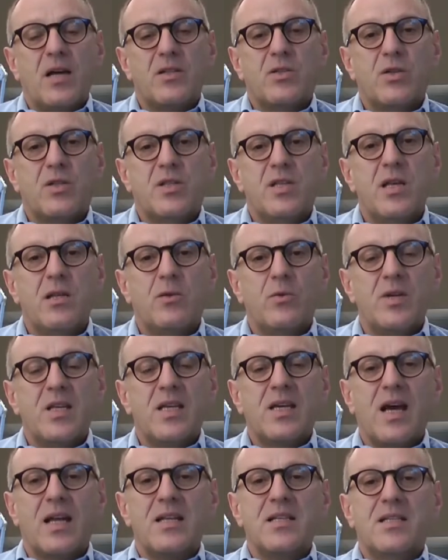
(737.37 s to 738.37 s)
assoziiert und
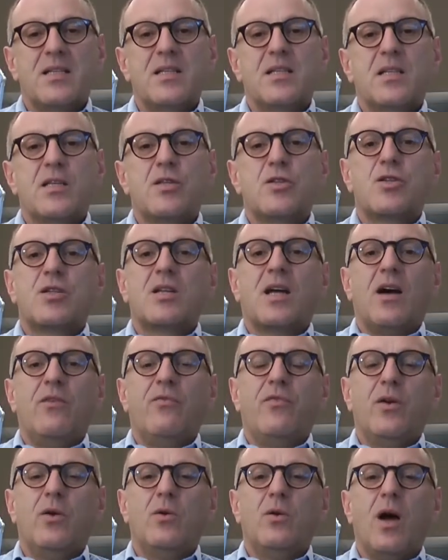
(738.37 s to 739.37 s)
nicht ganz dieses
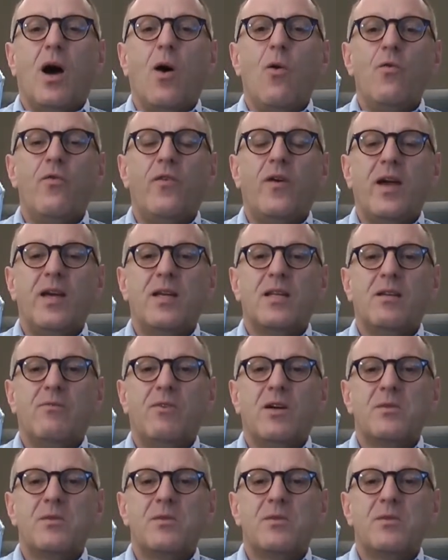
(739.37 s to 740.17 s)
straffe und aufrechte,